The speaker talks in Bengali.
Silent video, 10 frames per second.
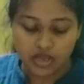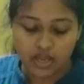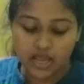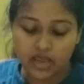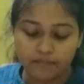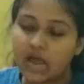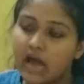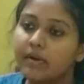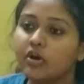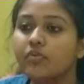হ্যাঁ মানে
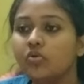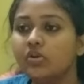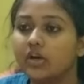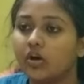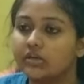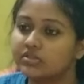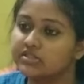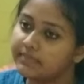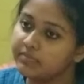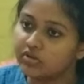আমার উপর উল্টে কথা
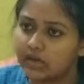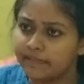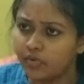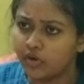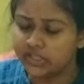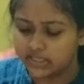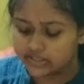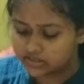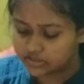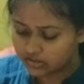বলছে আমি বললাম আমি বলে
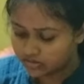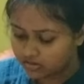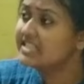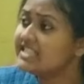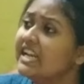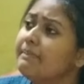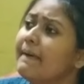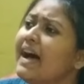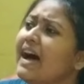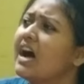দিয়েছি
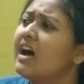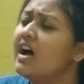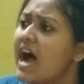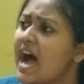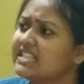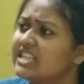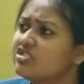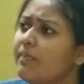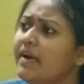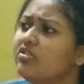শিল্পা আসার
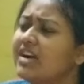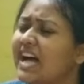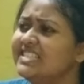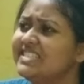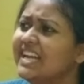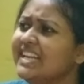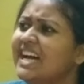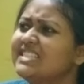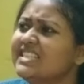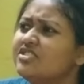সময় একটু কাঁচিটা
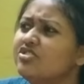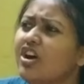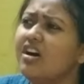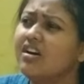দিয়ে আসিস তো